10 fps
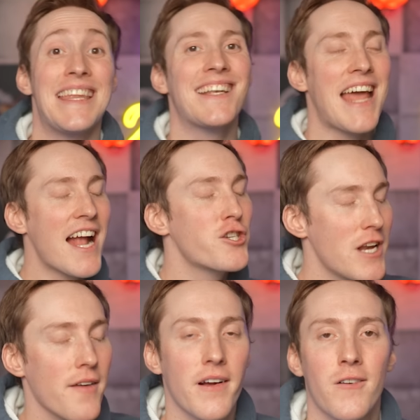Der
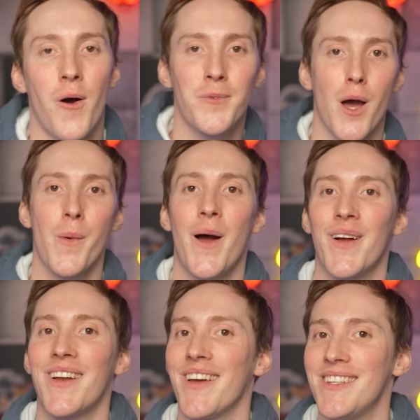Tagschläfer kommt aber
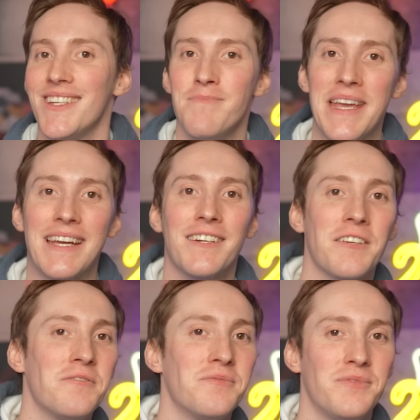gleich in
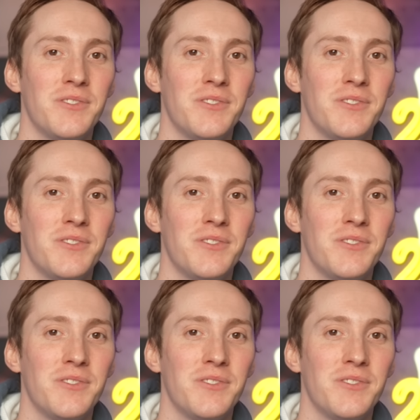mehreren